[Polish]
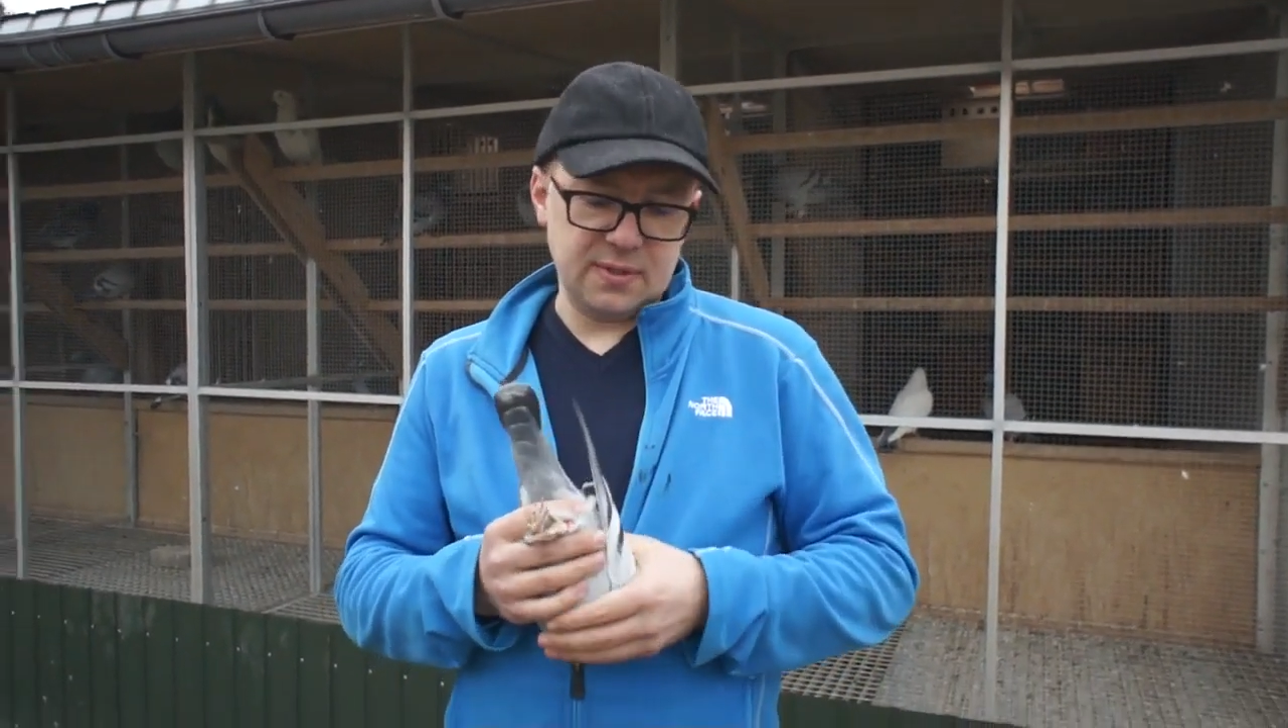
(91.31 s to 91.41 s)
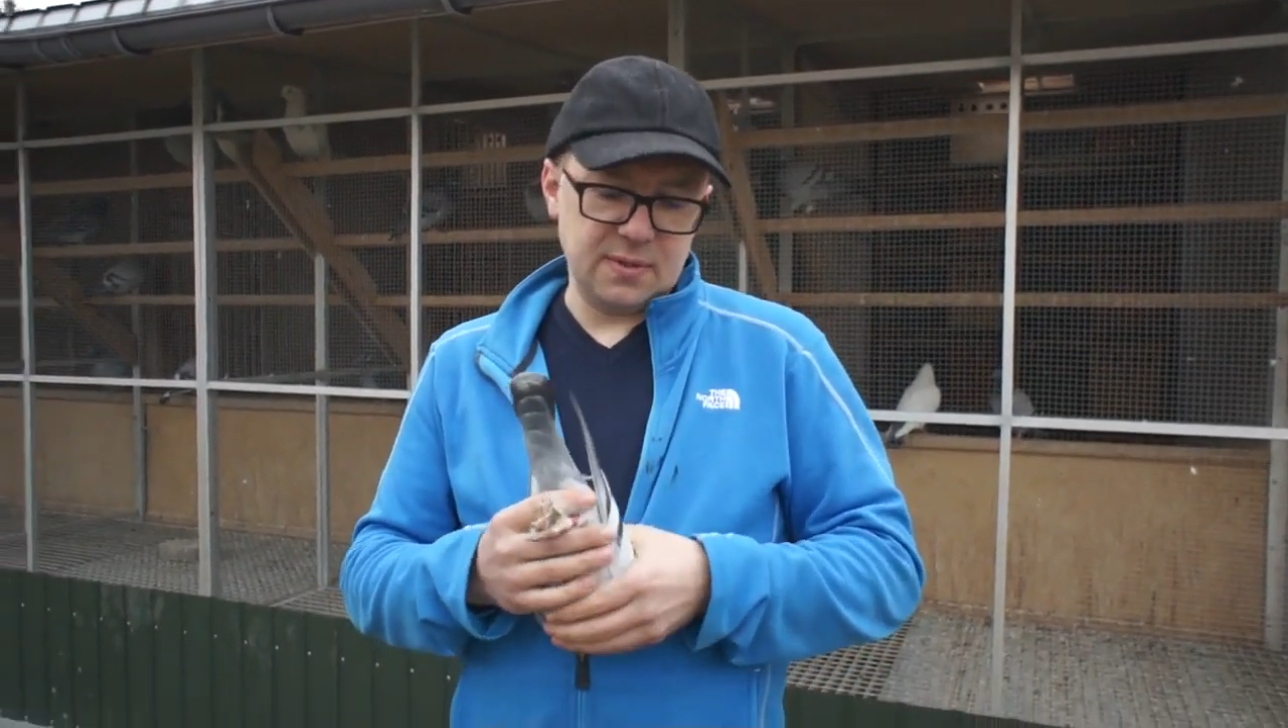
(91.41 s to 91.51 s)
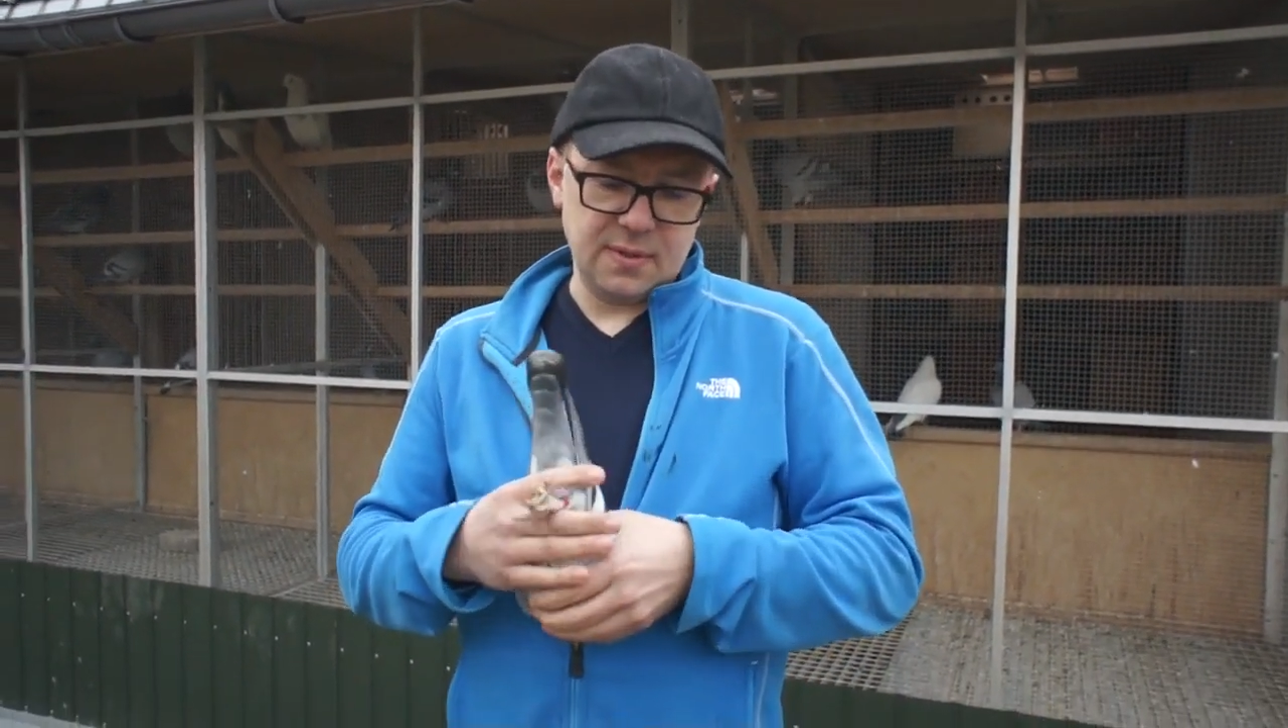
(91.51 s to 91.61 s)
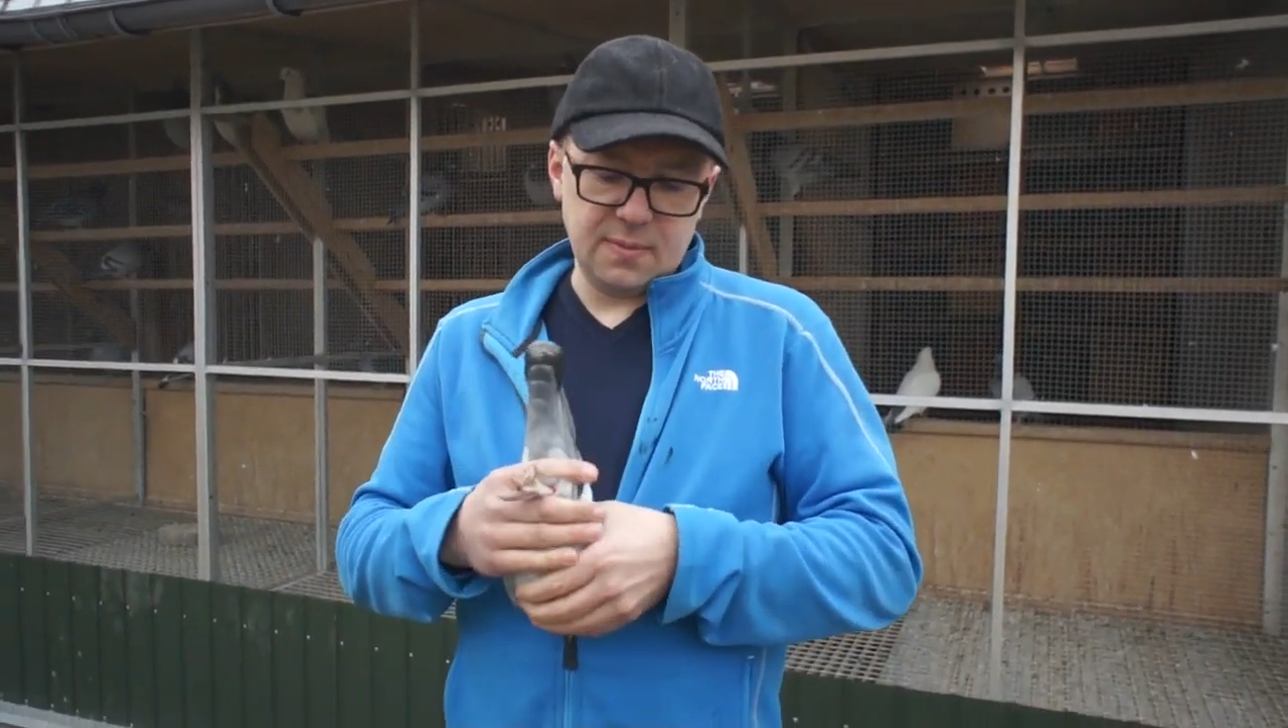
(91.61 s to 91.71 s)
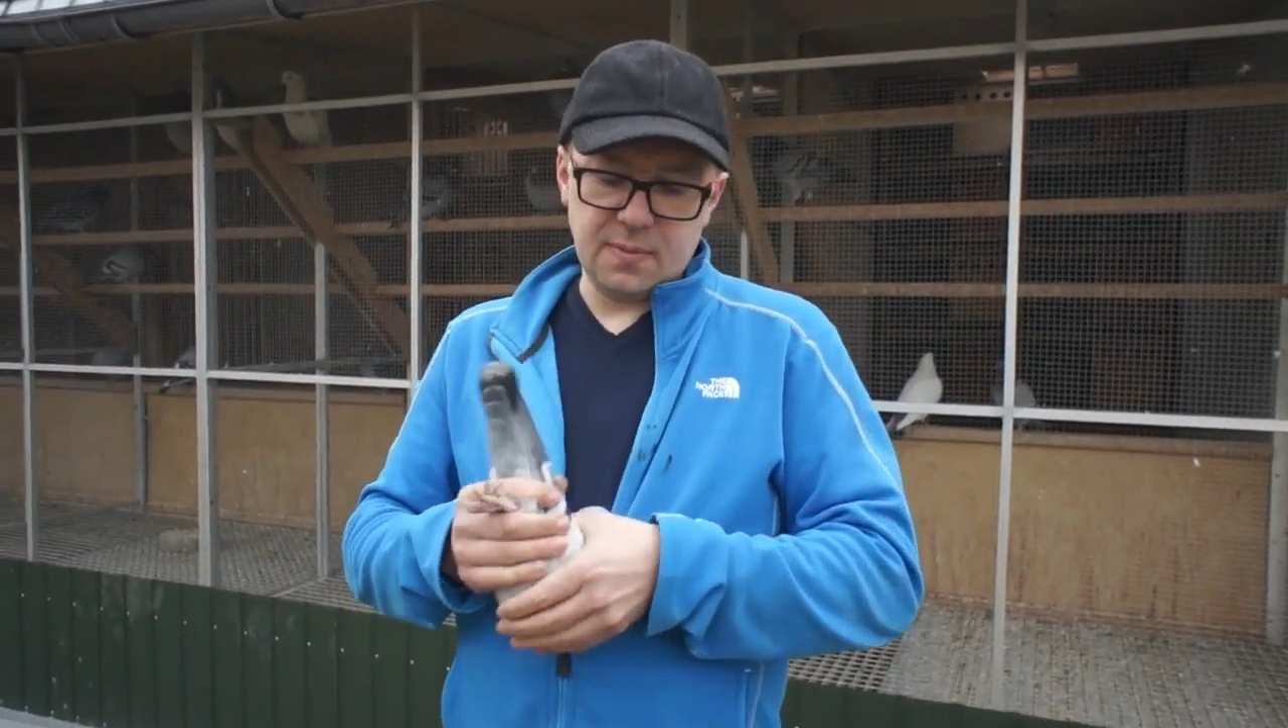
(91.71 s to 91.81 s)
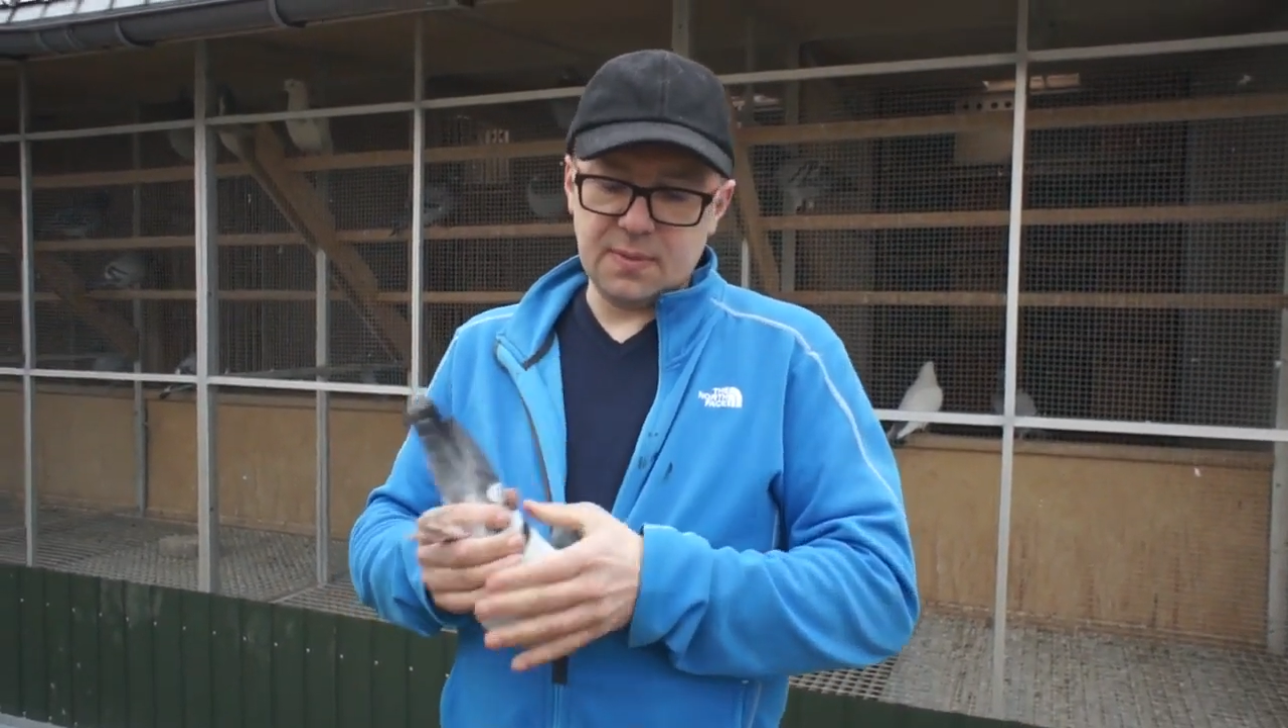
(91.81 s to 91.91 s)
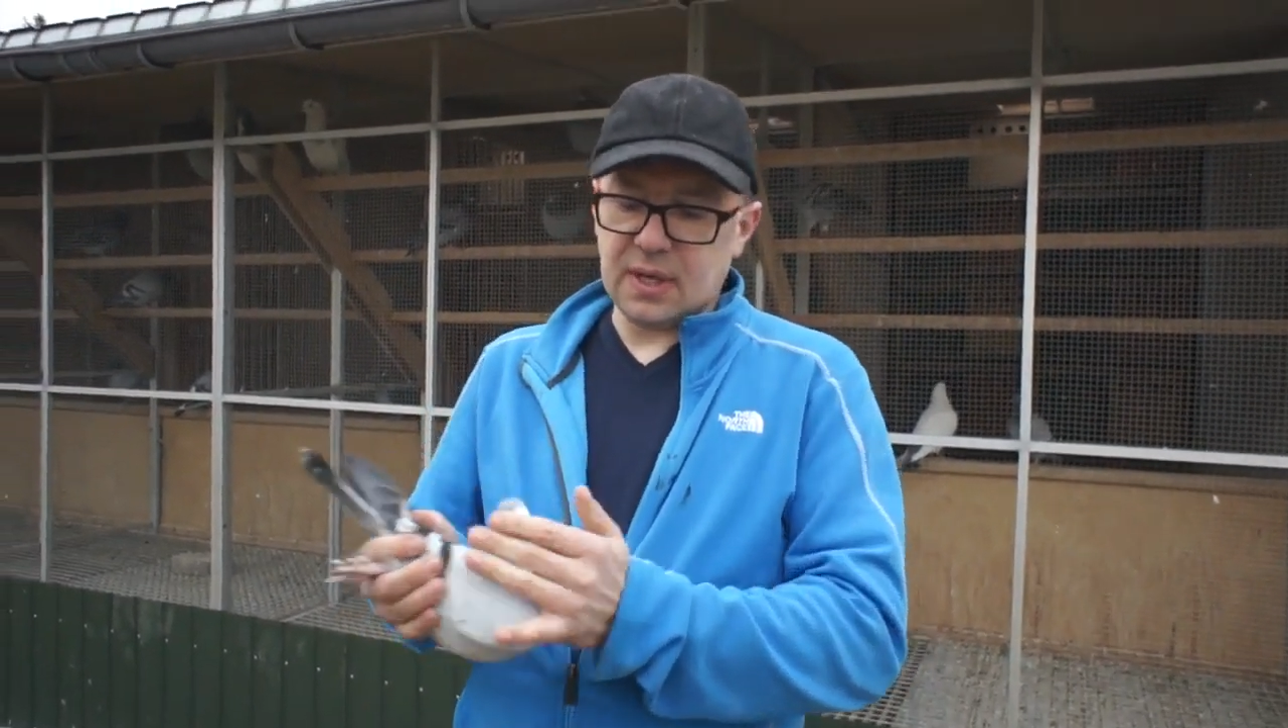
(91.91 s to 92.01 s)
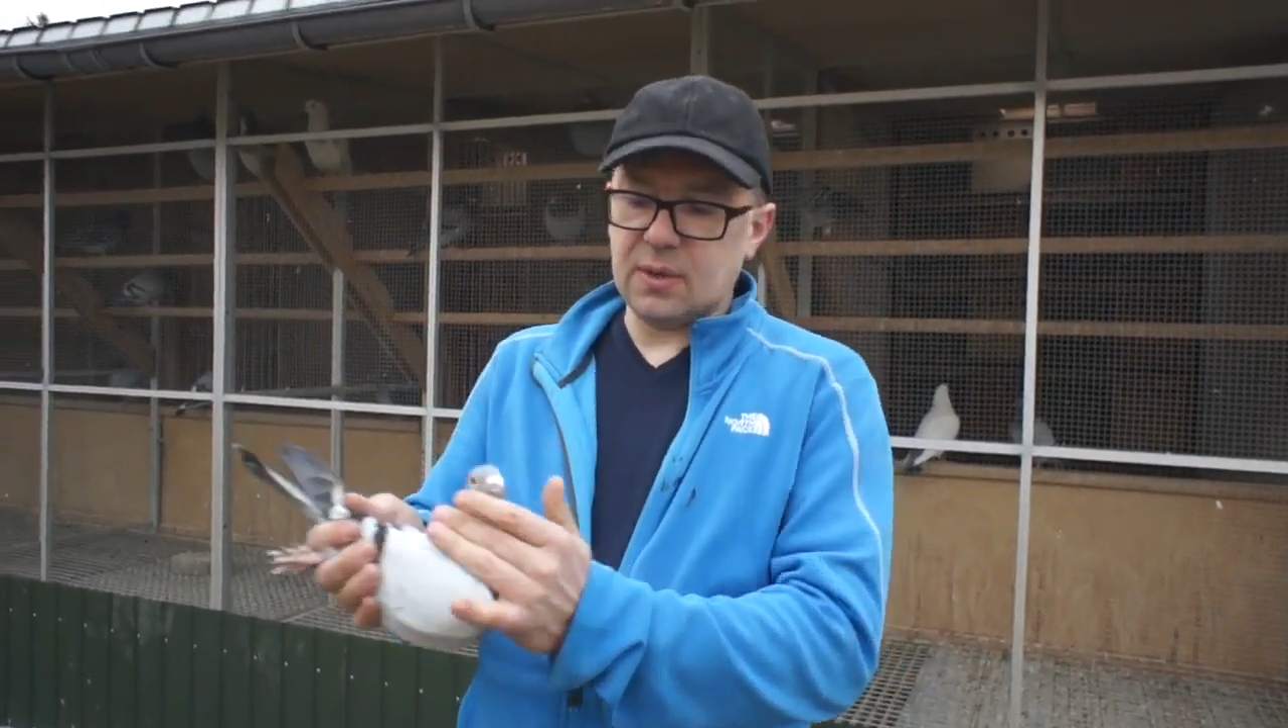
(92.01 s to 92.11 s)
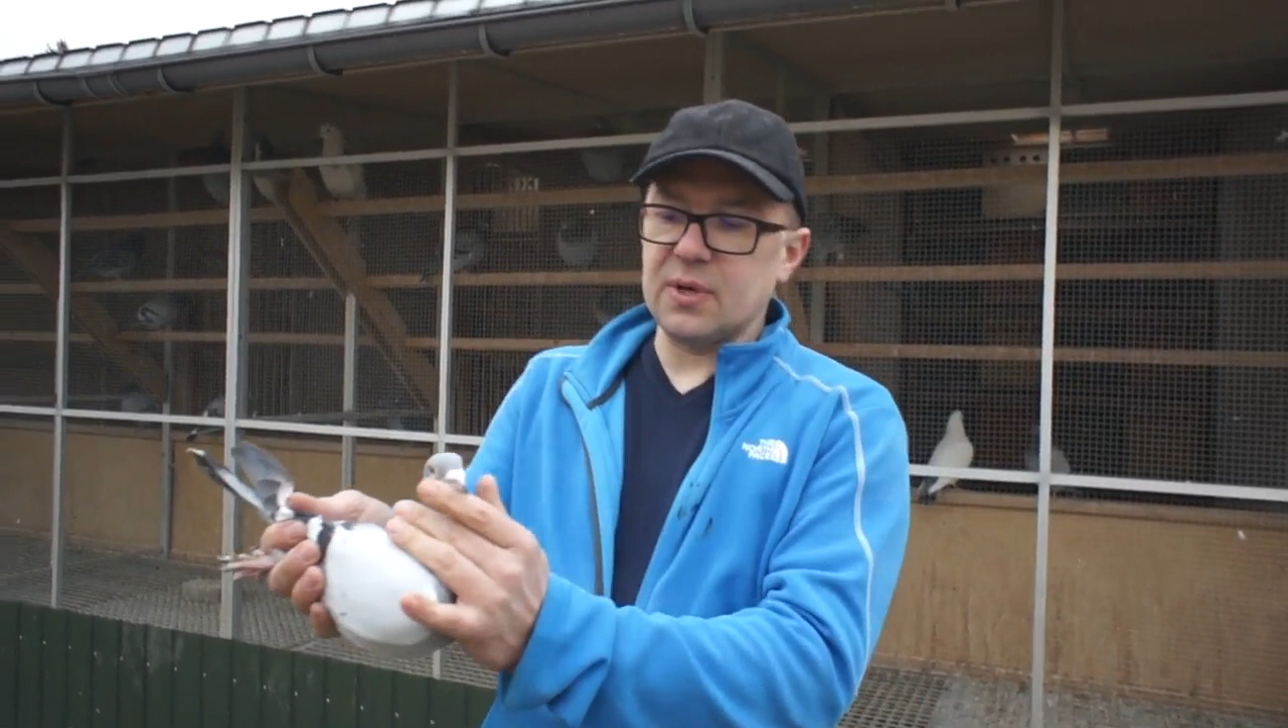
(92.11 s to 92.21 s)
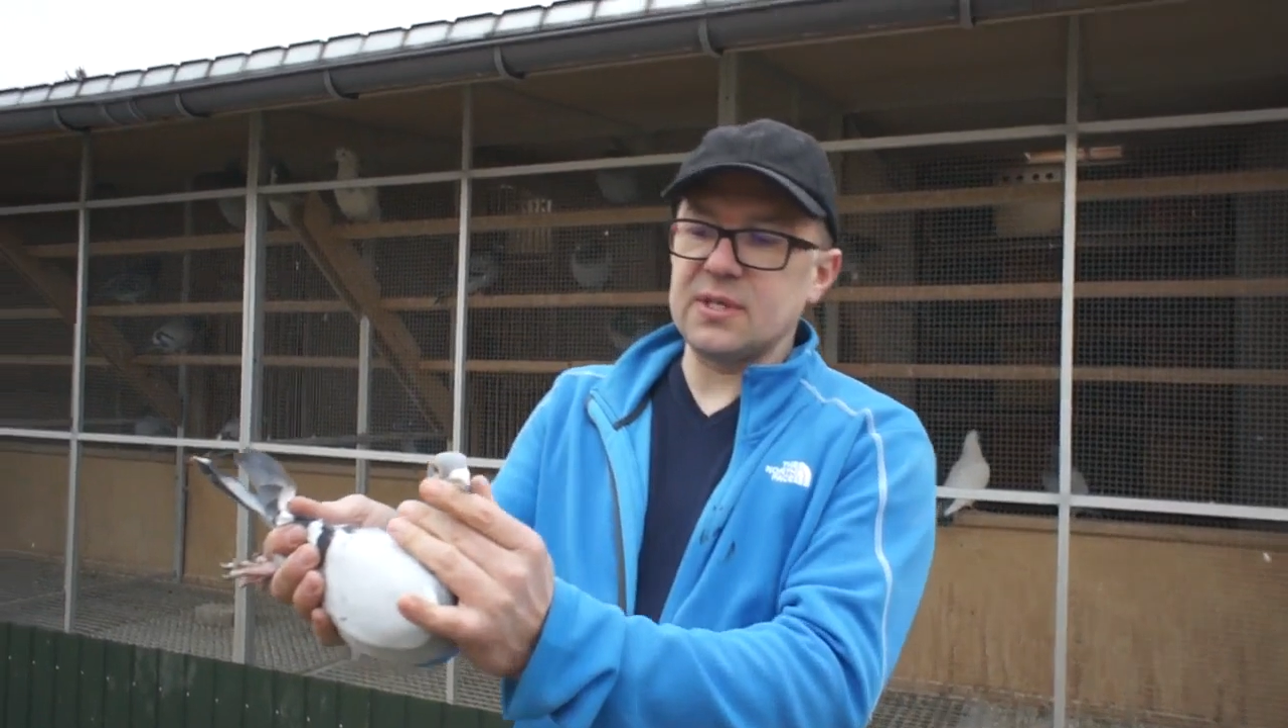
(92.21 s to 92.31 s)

e, taką